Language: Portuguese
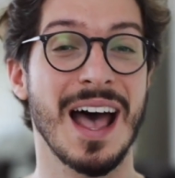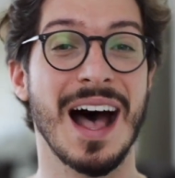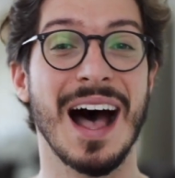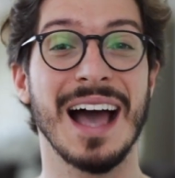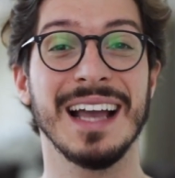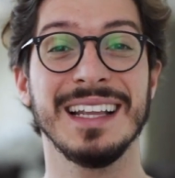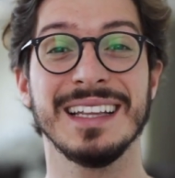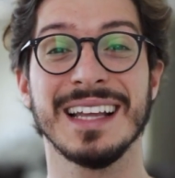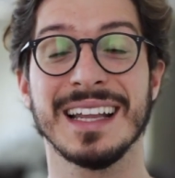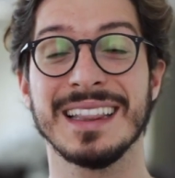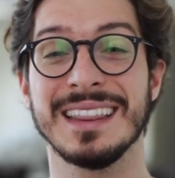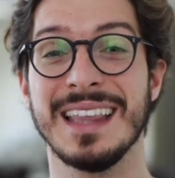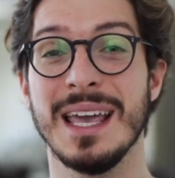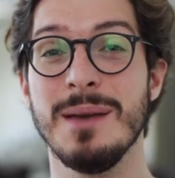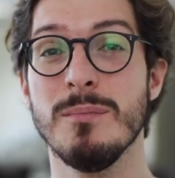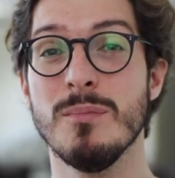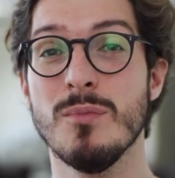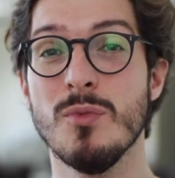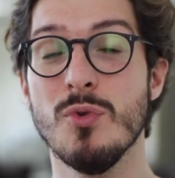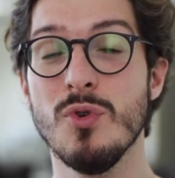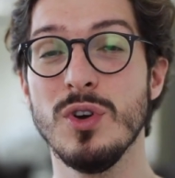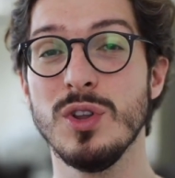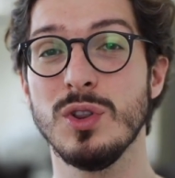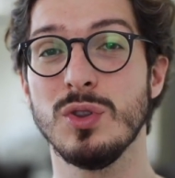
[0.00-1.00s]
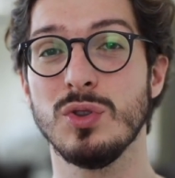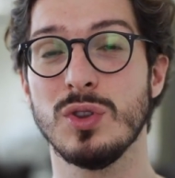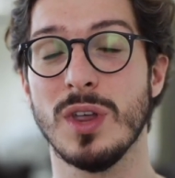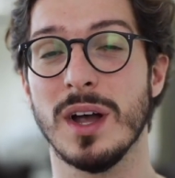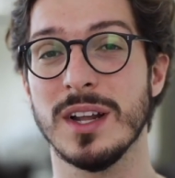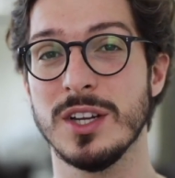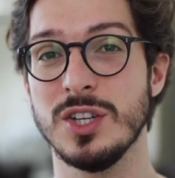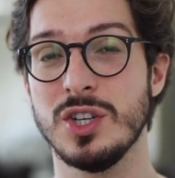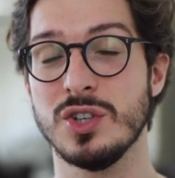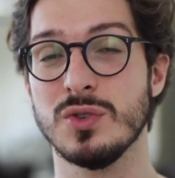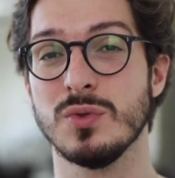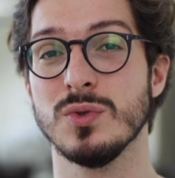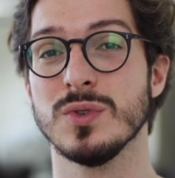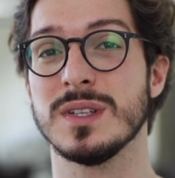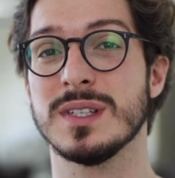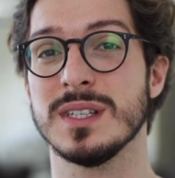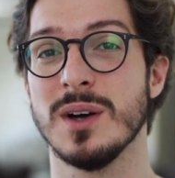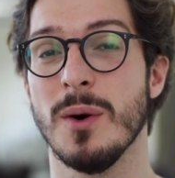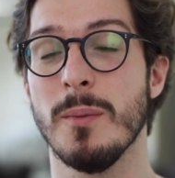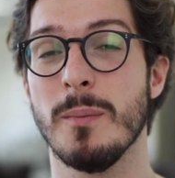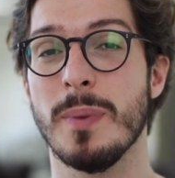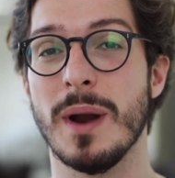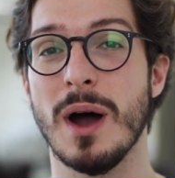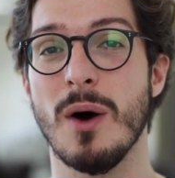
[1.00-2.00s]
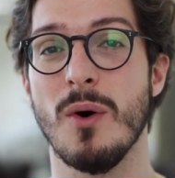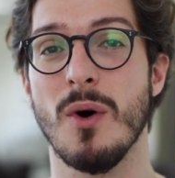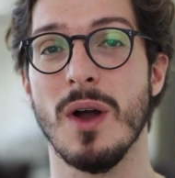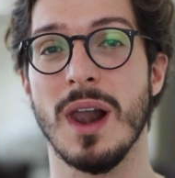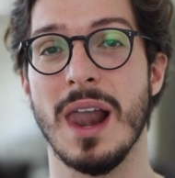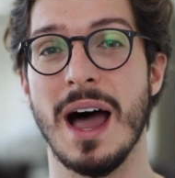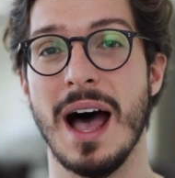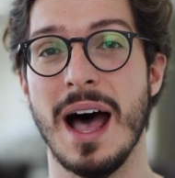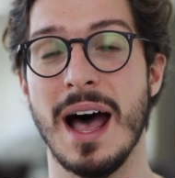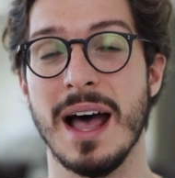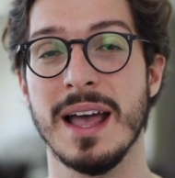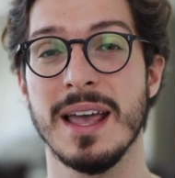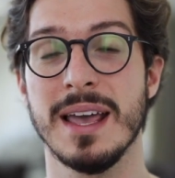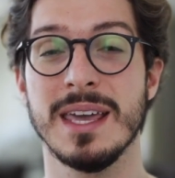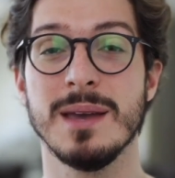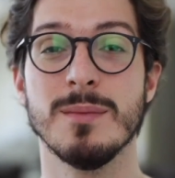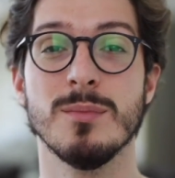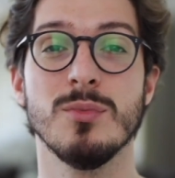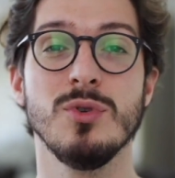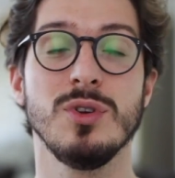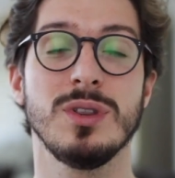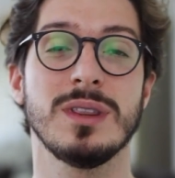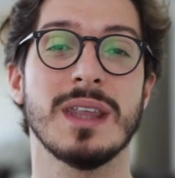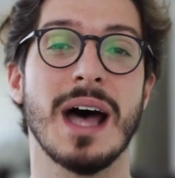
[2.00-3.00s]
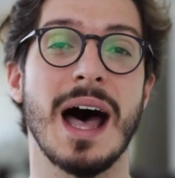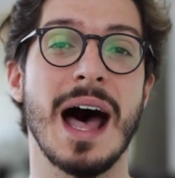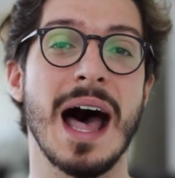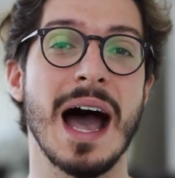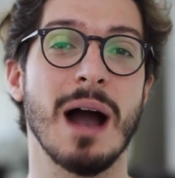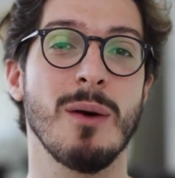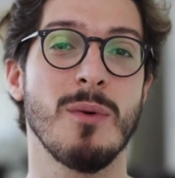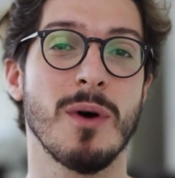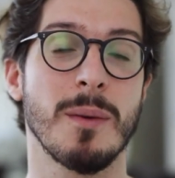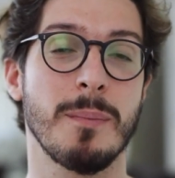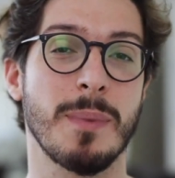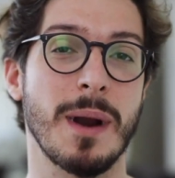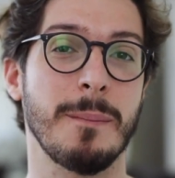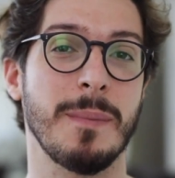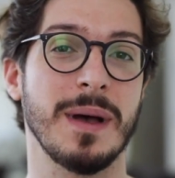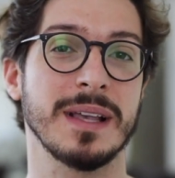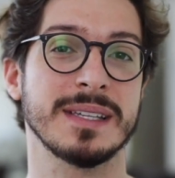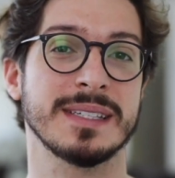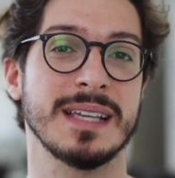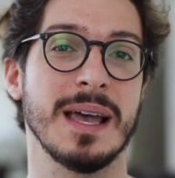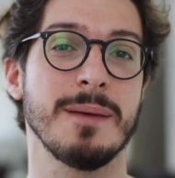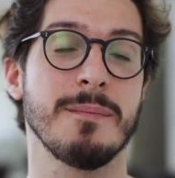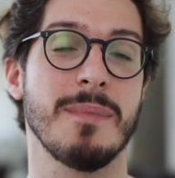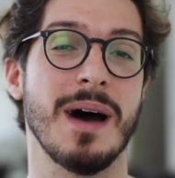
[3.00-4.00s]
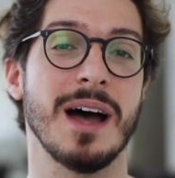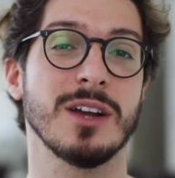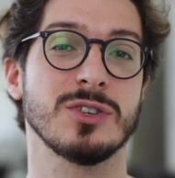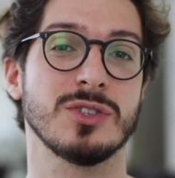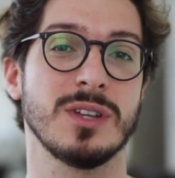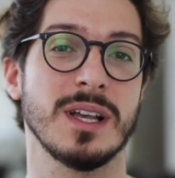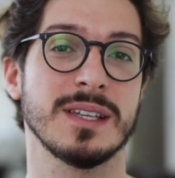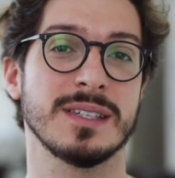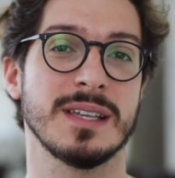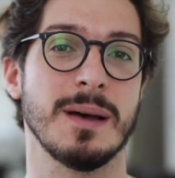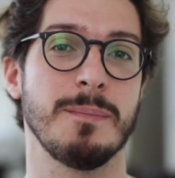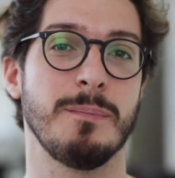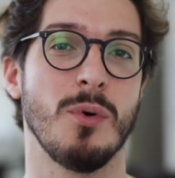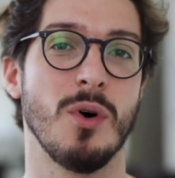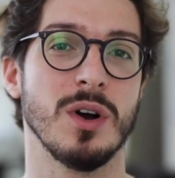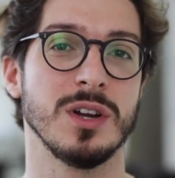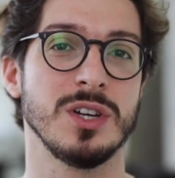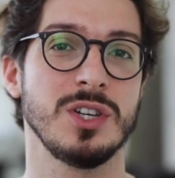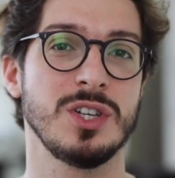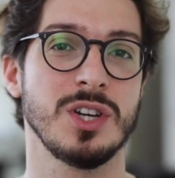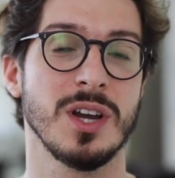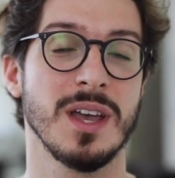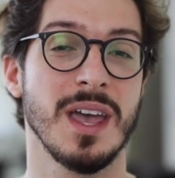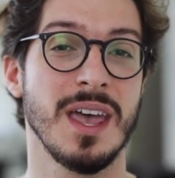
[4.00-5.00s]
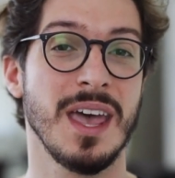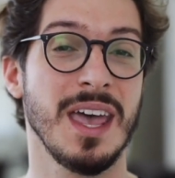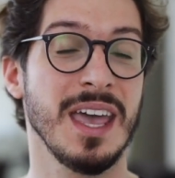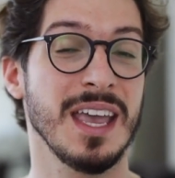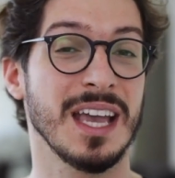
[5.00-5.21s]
ainda tem muita discussão para rolar e muita água para passar embaixo dessa ponte.